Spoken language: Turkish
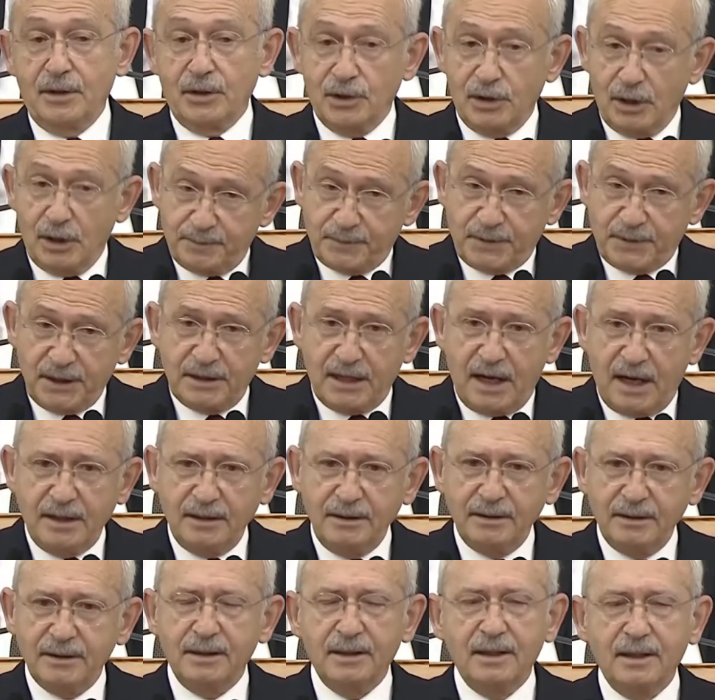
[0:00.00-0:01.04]
Yaptılar
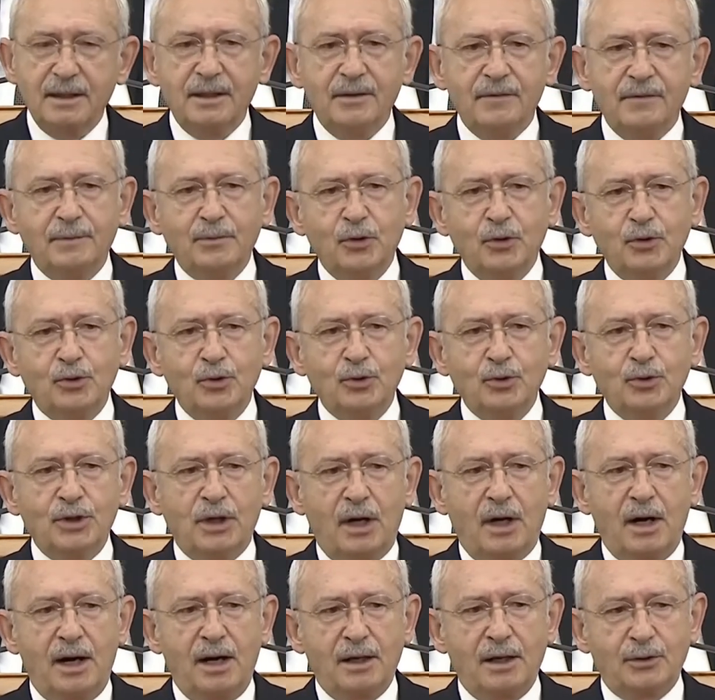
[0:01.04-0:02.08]
ve bugünkü
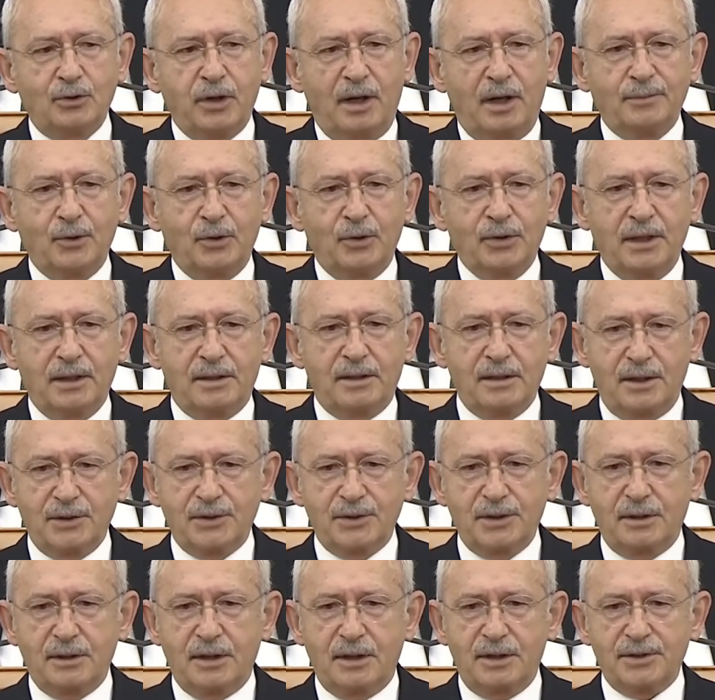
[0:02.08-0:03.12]
ağır tabloyla
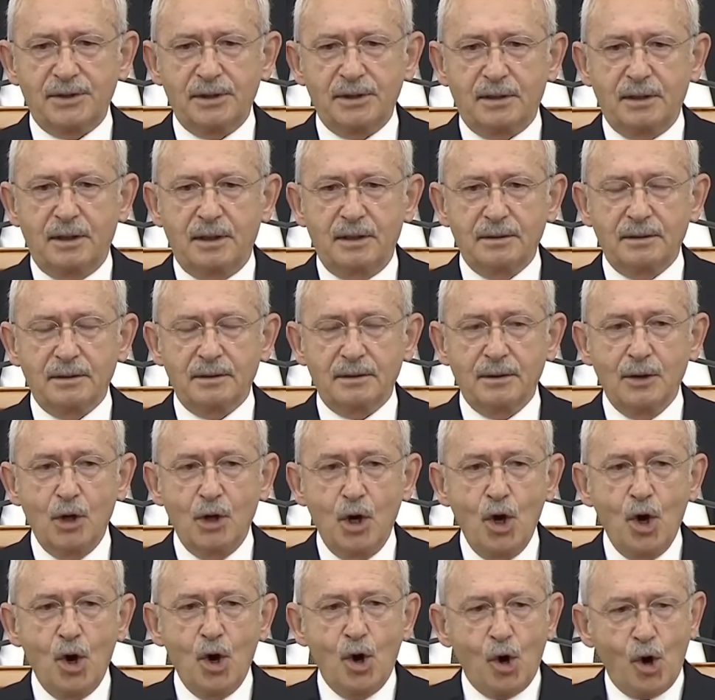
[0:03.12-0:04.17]
karşı karşıya kaldık.
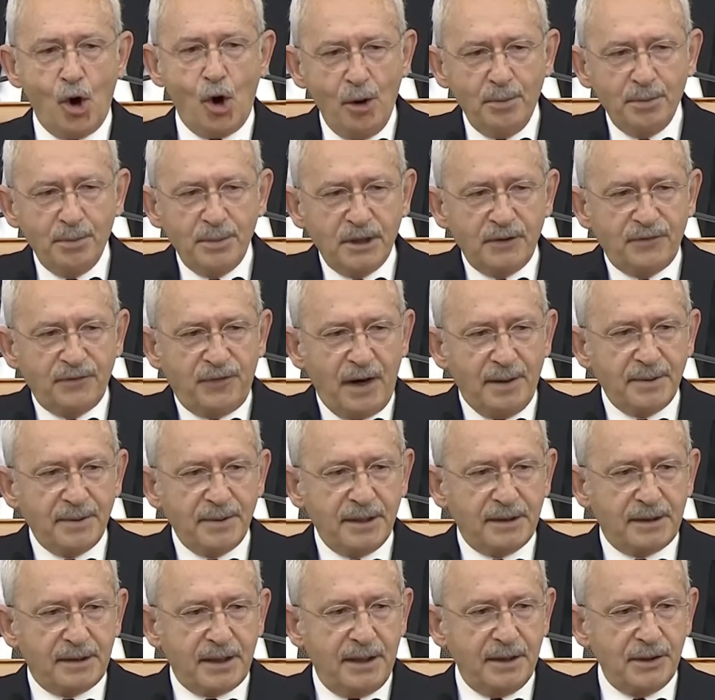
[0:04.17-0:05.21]
11
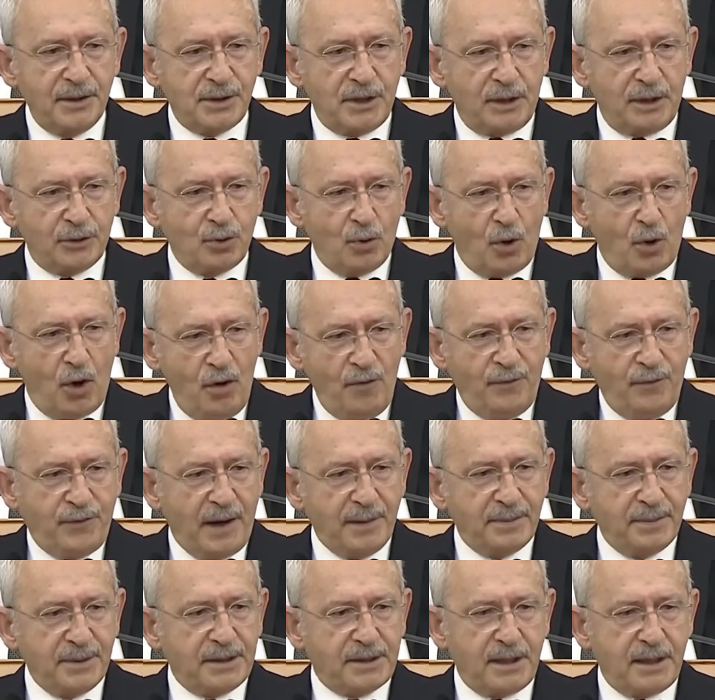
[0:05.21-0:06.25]
fabrikayı satıyor, 10
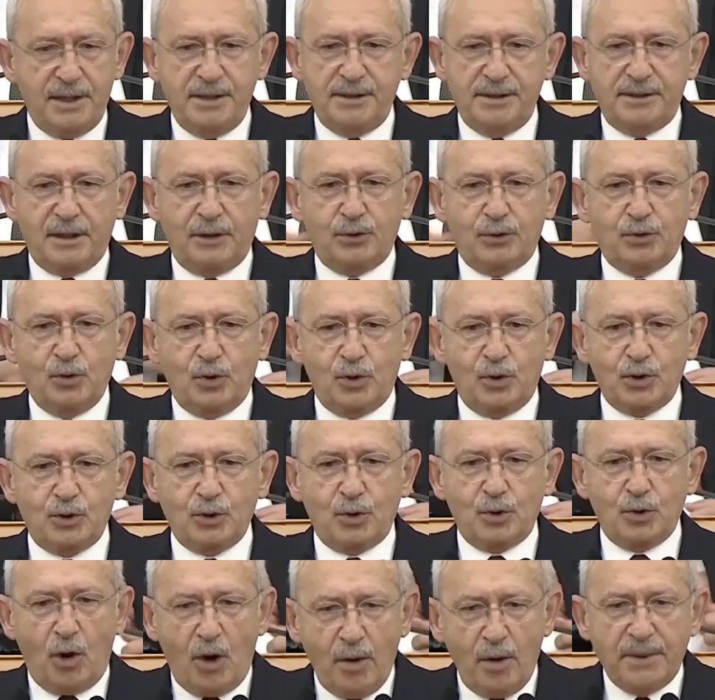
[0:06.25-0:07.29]
fabrikayı
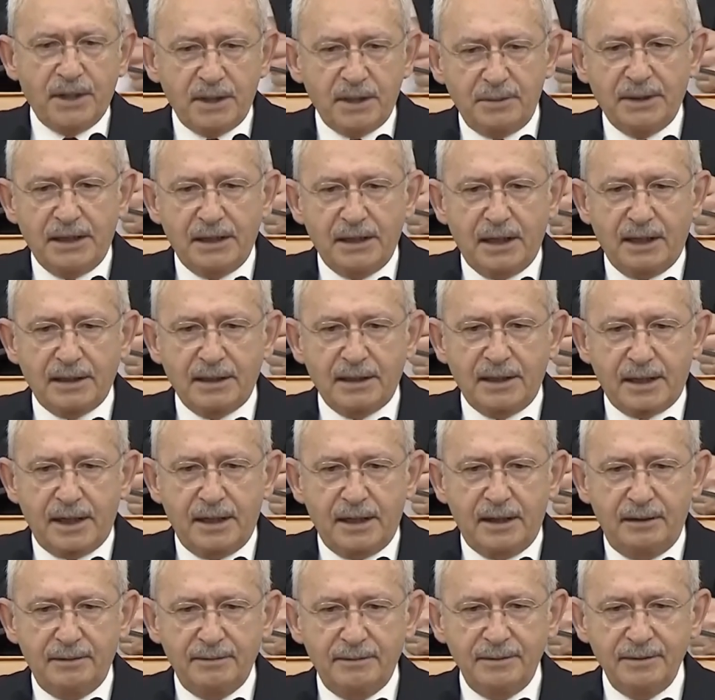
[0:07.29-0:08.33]
satıyorsun 11 milyar
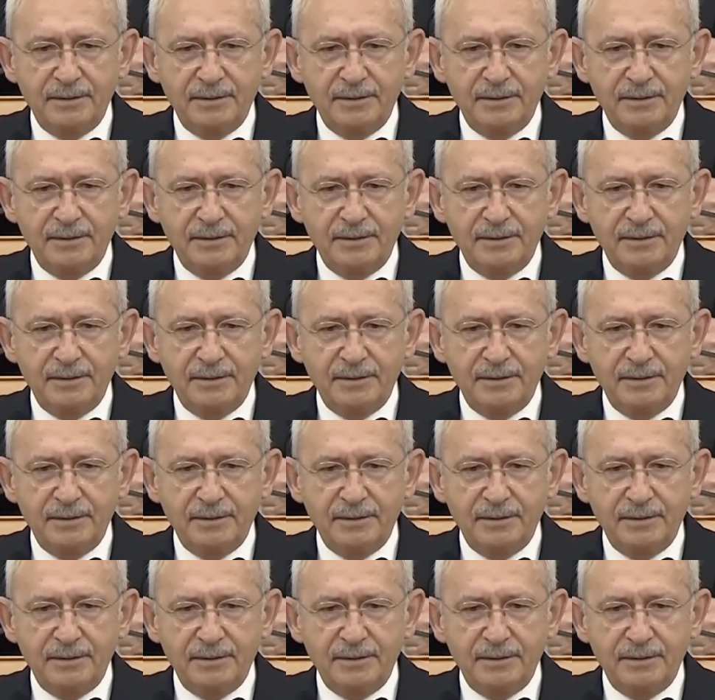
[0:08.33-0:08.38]
liraya.